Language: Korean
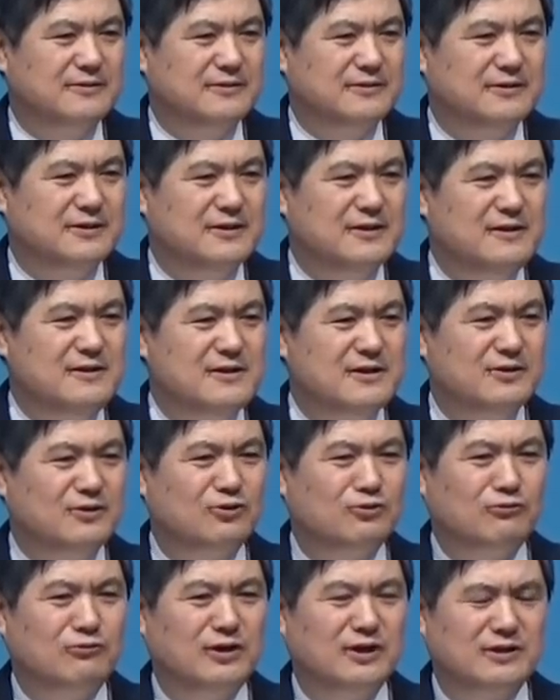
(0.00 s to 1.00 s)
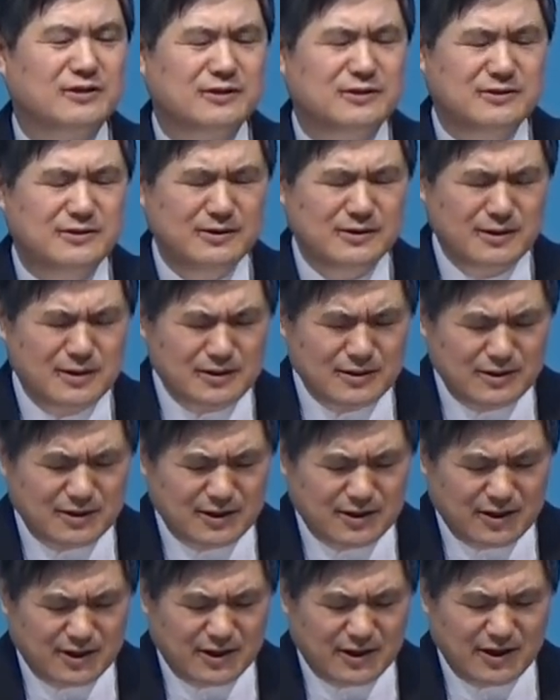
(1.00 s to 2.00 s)
일년 동안 그렇게
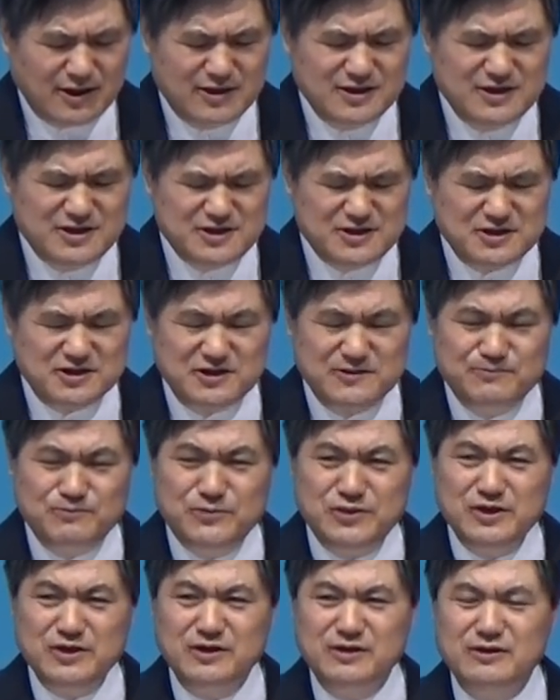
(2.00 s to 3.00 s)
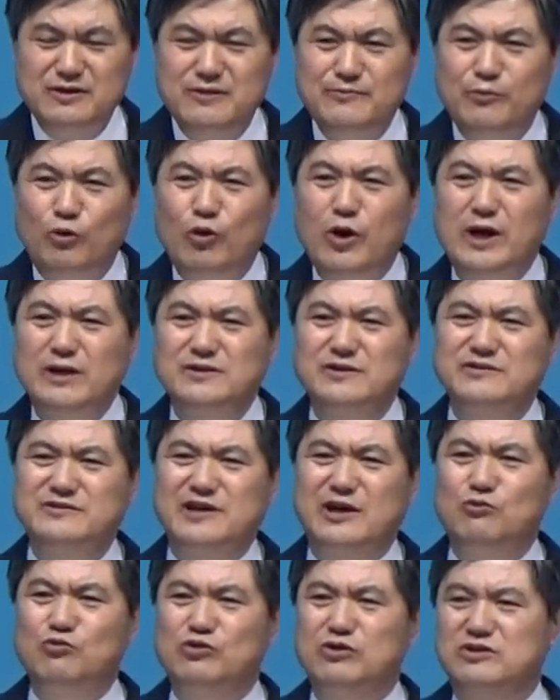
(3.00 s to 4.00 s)
이렇게 20년을 모아서
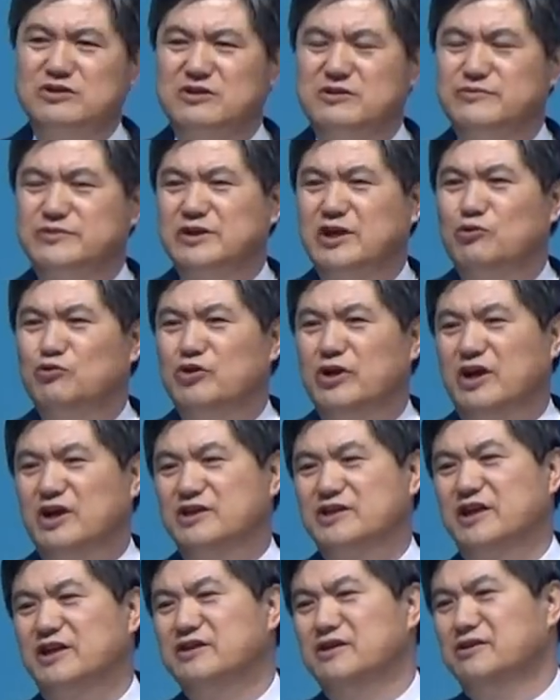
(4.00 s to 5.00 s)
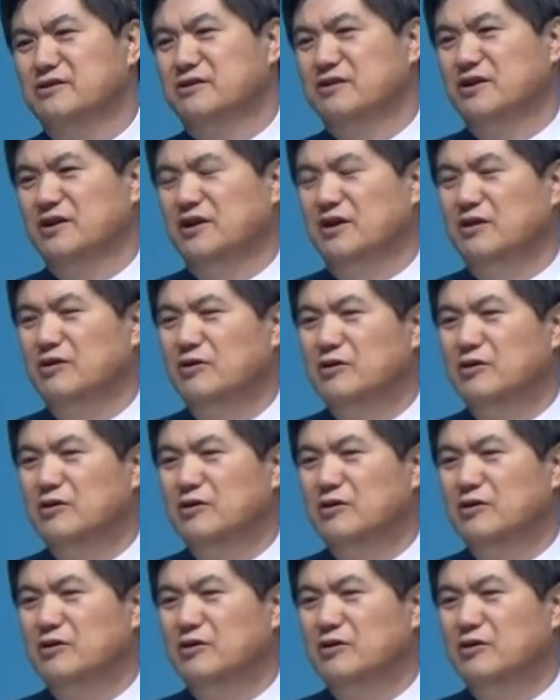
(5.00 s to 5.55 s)
싸운 것처럼 싸우니까 자녀들이